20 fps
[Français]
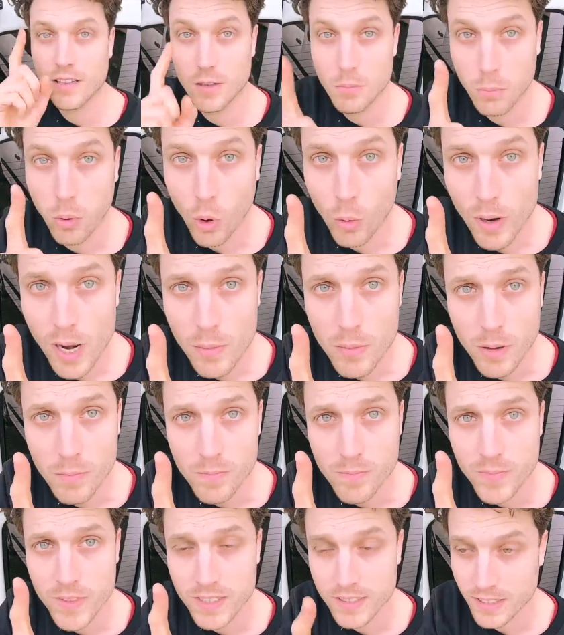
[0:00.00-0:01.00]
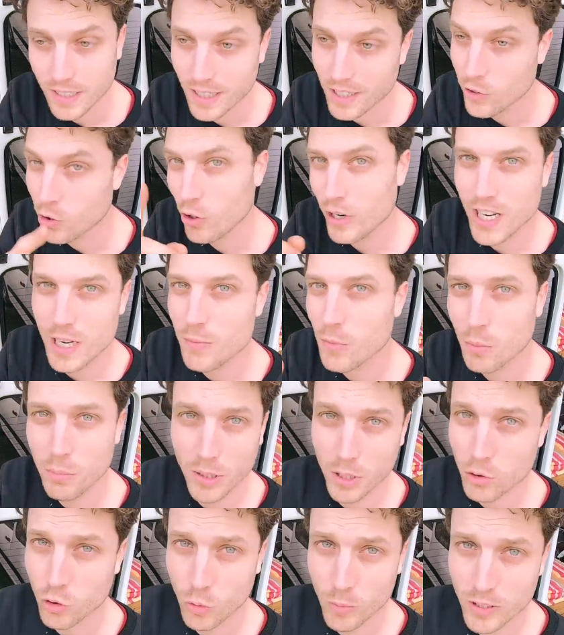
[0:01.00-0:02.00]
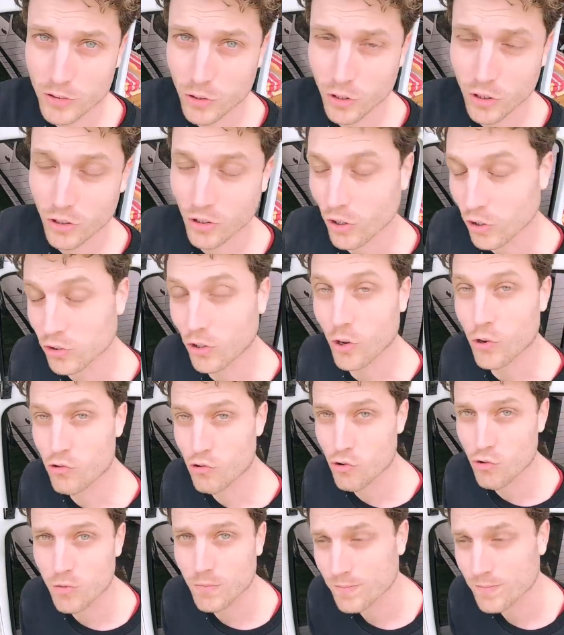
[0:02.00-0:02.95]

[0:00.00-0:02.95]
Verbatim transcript: Problème, c'est là que l'élément perturbateur entre en jeu.